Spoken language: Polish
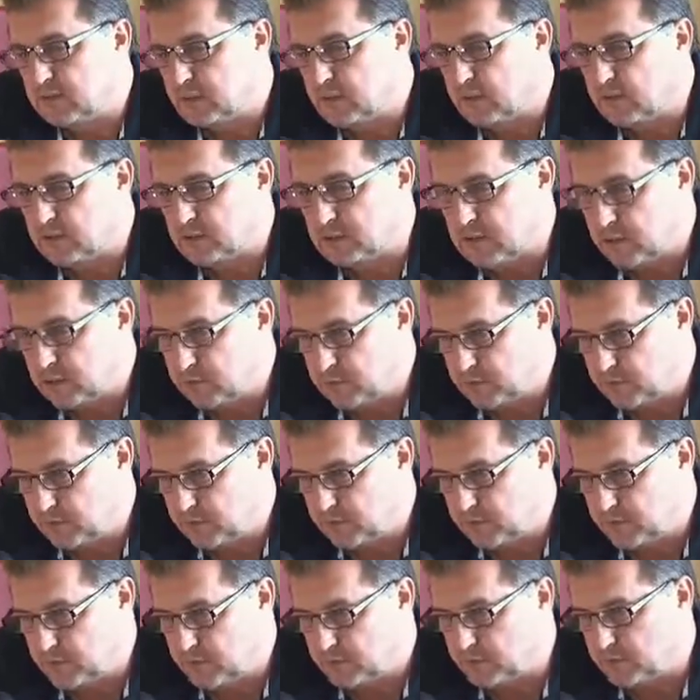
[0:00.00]
On sam musi
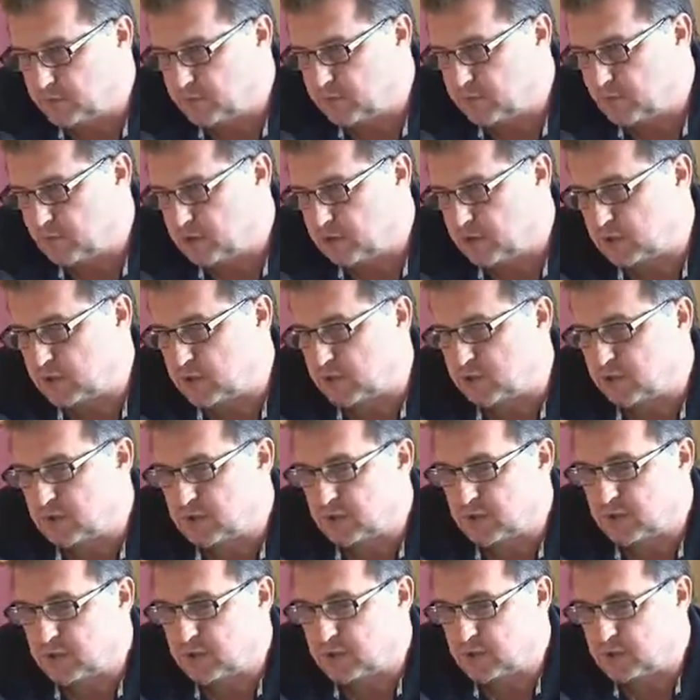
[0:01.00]
wyciągnąć wnioski,
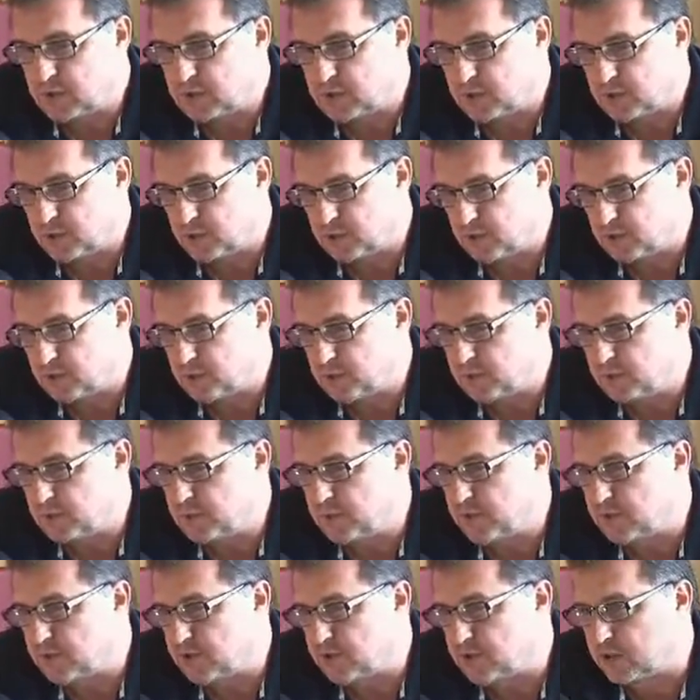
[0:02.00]
czy, czy, czy może musi
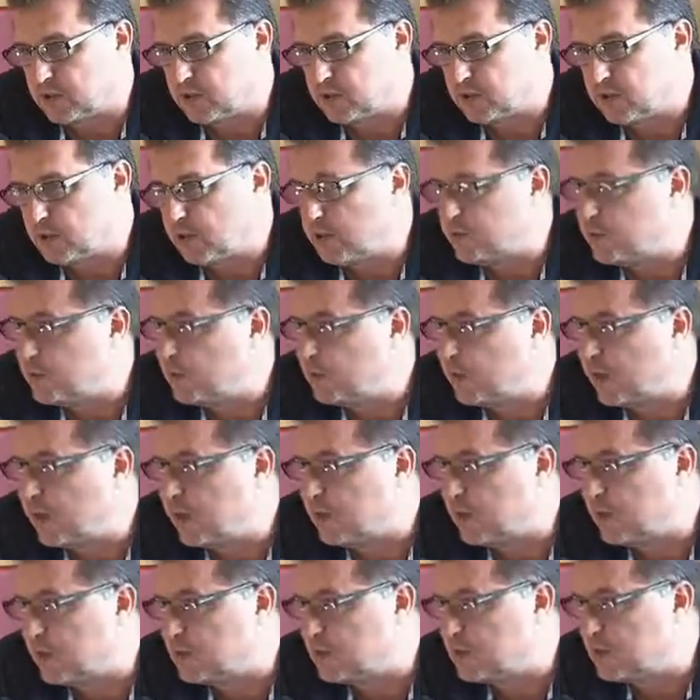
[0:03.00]
mieć troszkę surowszą
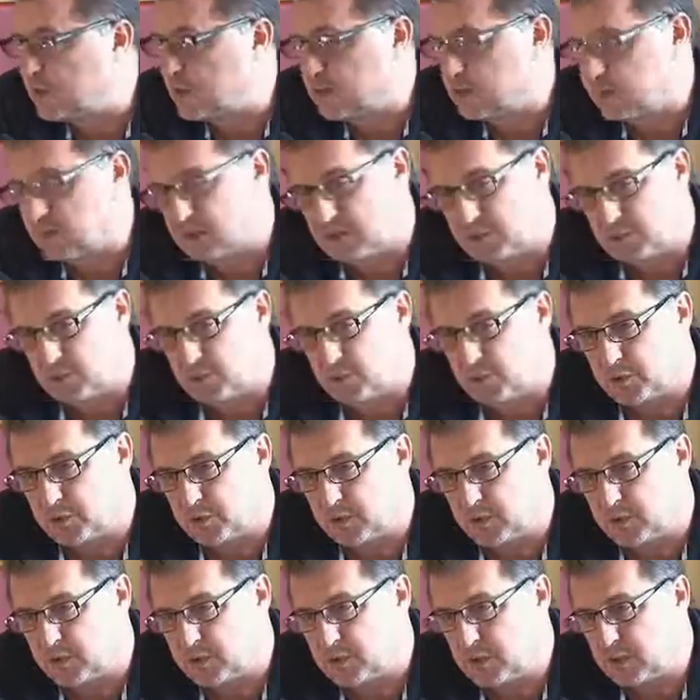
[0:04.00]
rękę, czy, czy
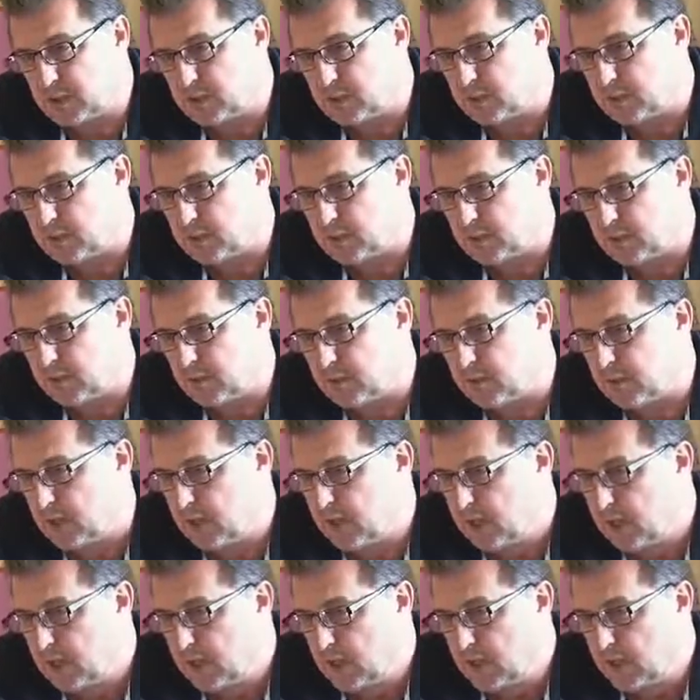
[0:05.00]
musi zmienić system
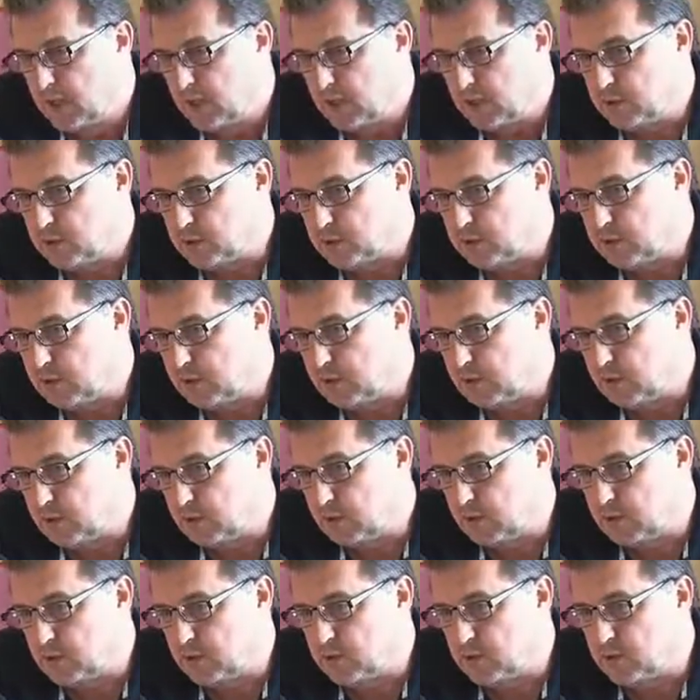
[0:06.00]
już
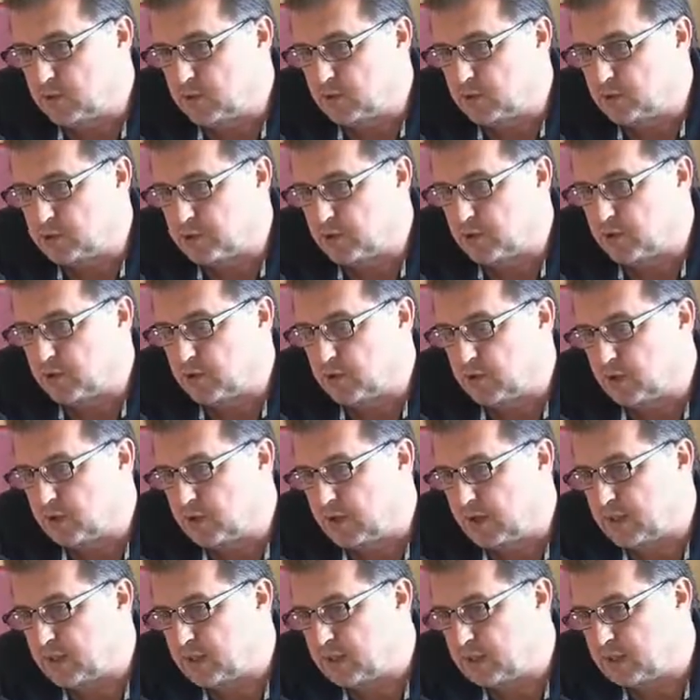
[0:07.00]
stricto
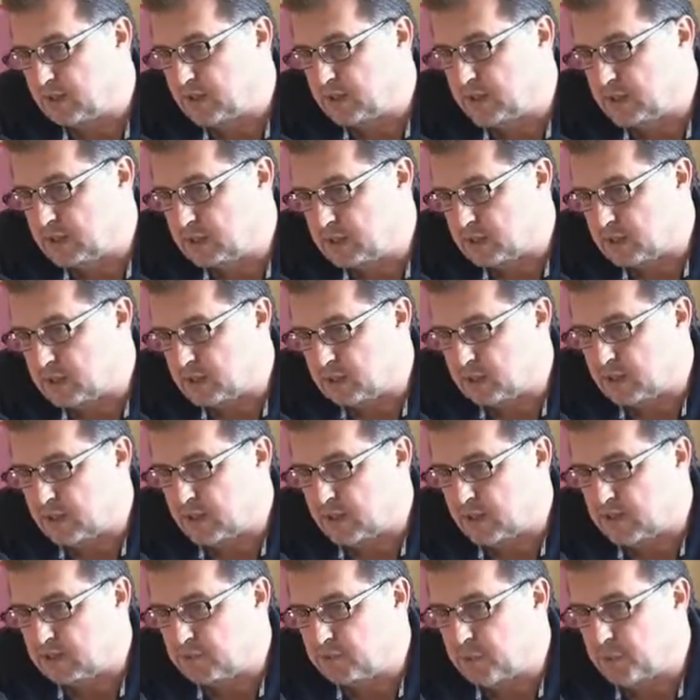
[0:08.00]
przygotowań, gdzie został
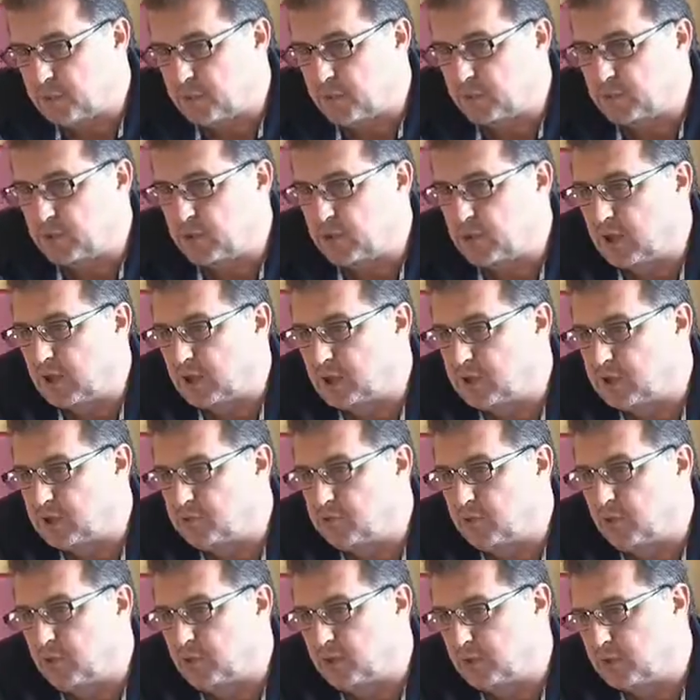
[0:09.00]
popełniony jakiś
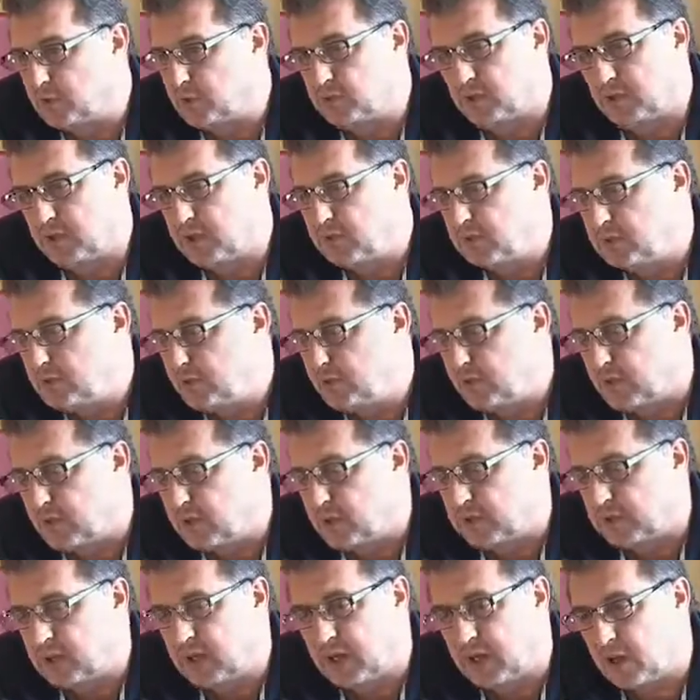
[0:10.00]
błąd. No tutaj mówię,
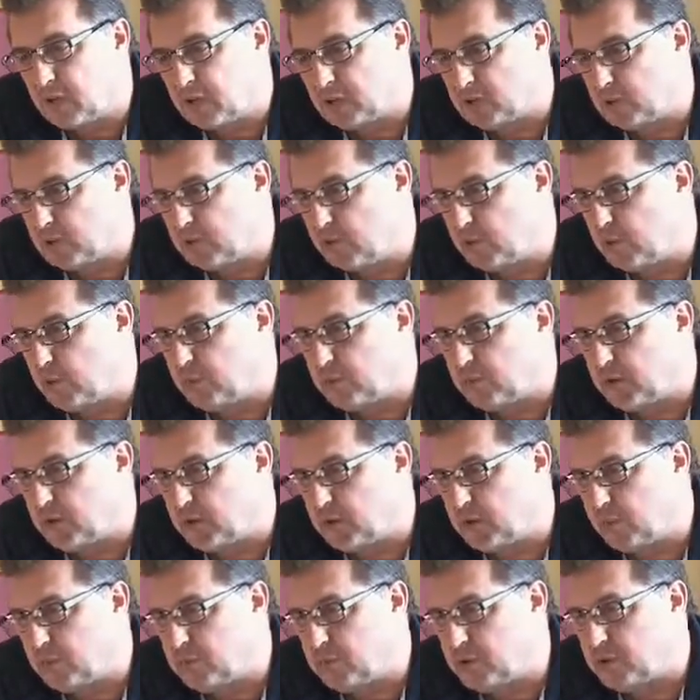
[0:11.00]
materiał jest ogromnie,
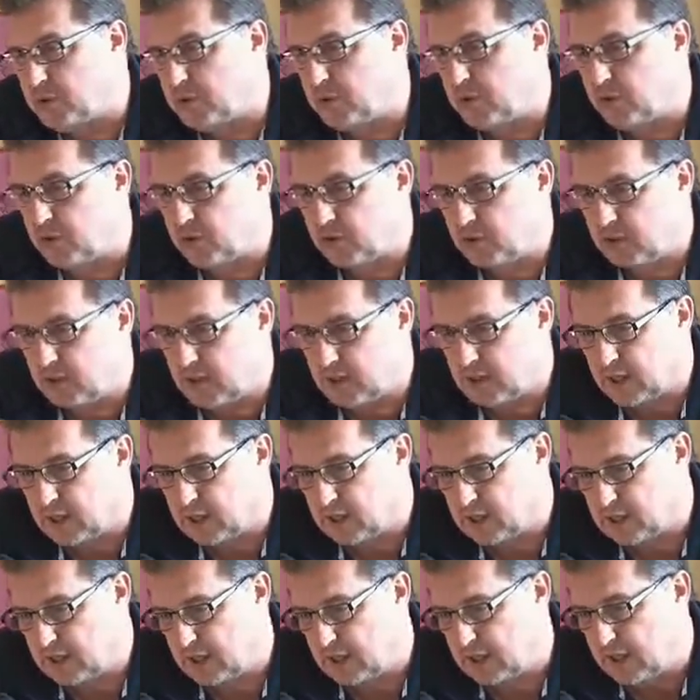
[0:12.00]
ogromnie szeroki,
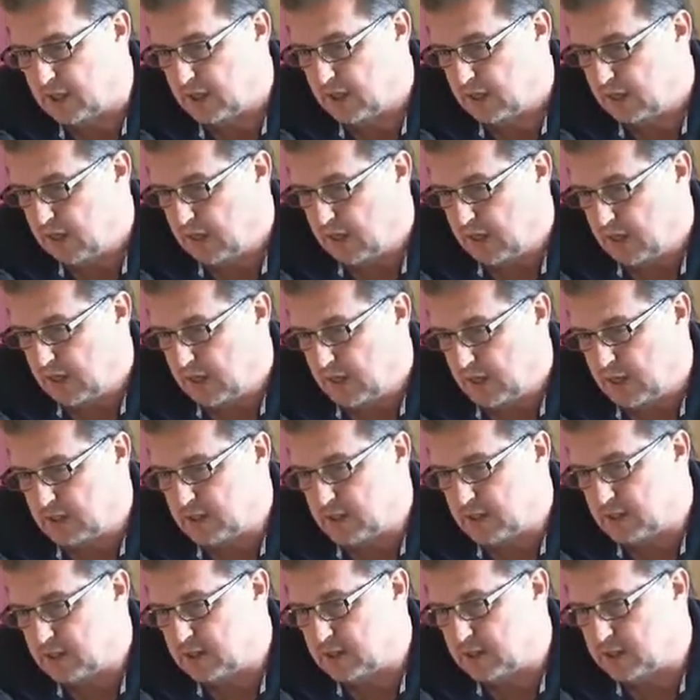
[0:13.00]
analiza,
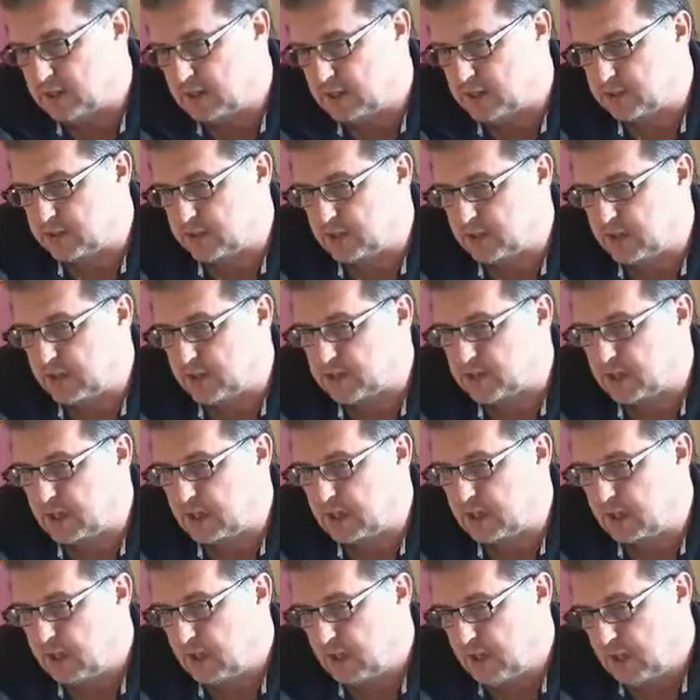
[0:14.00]
analiza strasznie ważna.